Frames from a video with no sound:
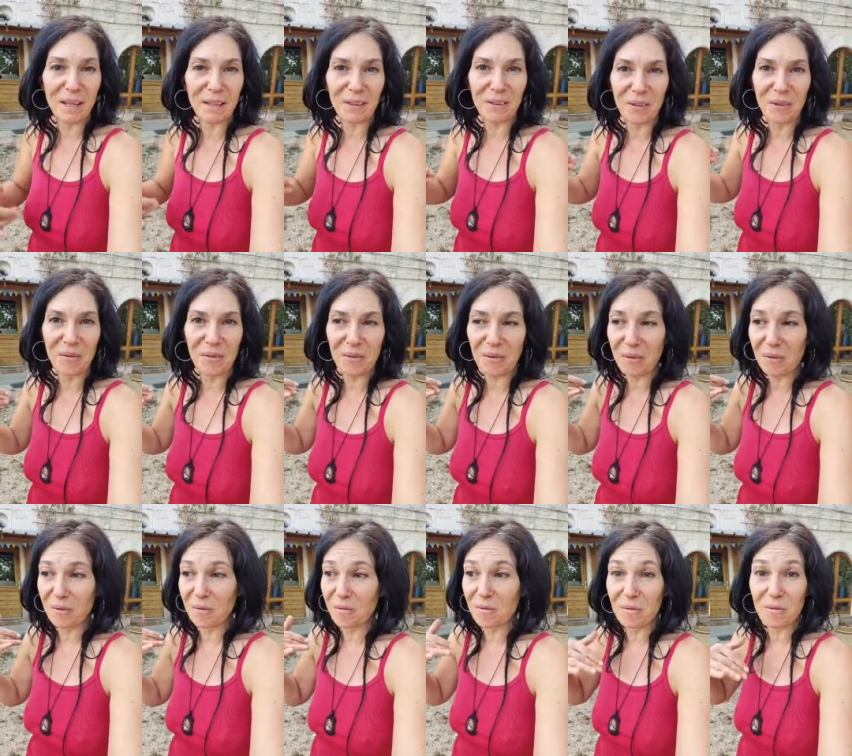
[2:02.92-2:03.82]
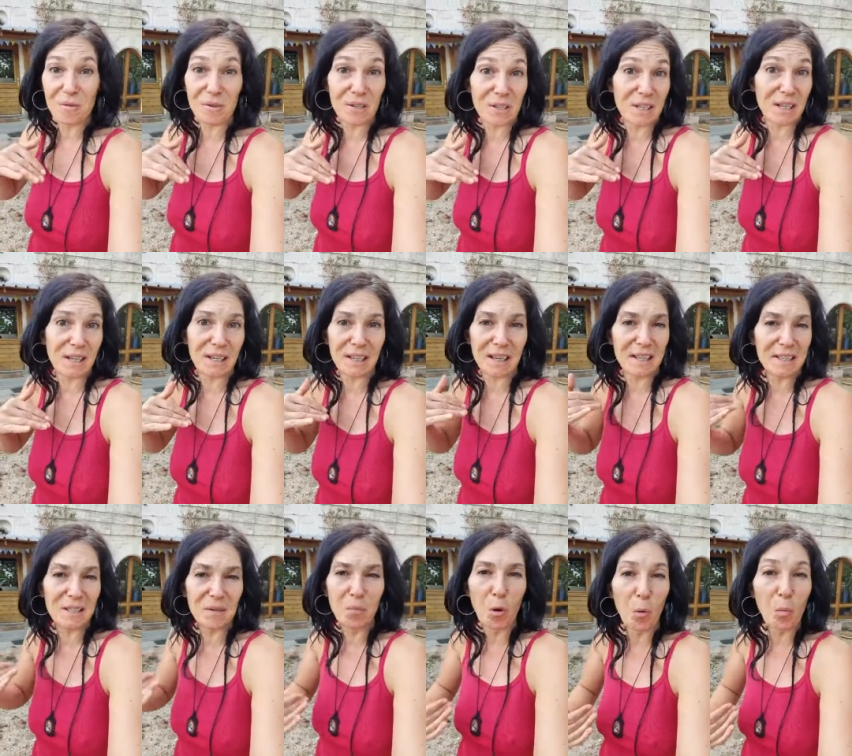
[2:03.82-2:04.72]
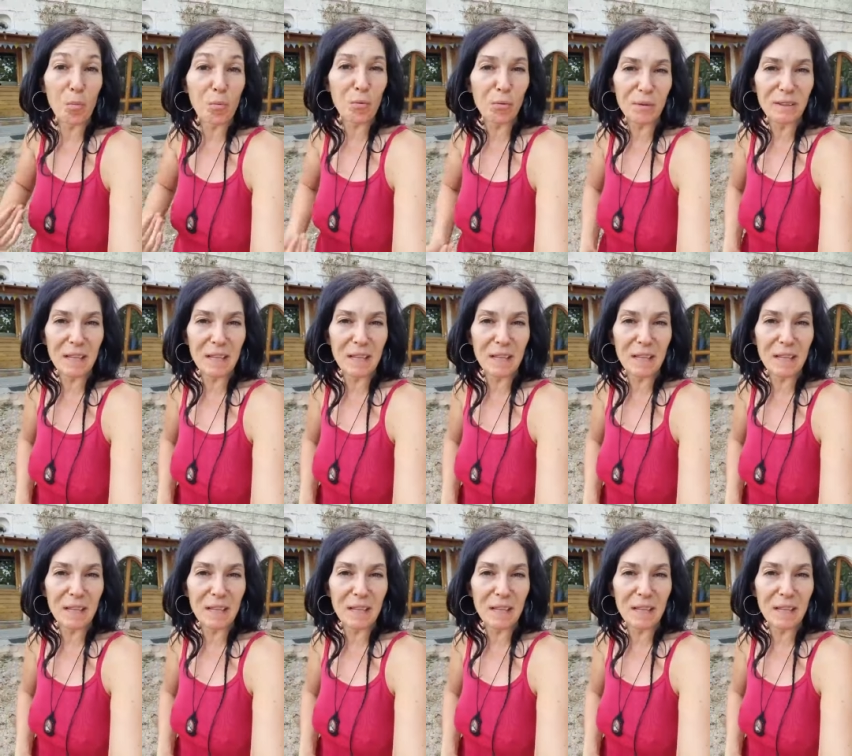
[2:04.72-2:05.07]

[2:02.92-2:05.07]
maintenant que j'ai quasiment plus